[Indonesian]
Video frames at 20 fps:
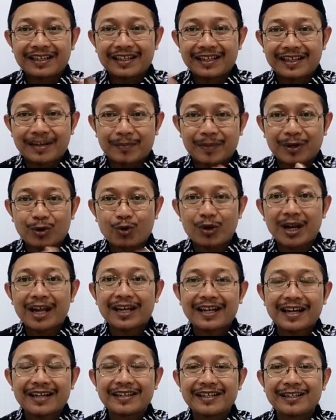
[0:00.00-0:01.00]
eh,
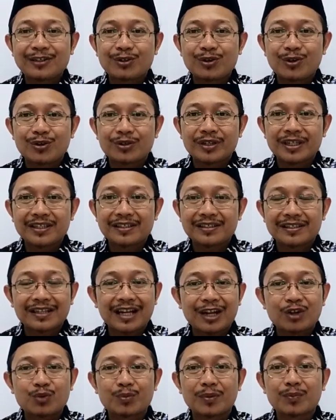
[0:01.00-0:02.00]
penolakan ideologis
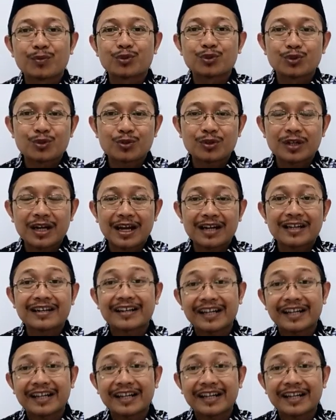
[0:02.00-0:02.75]
selalu memunculkan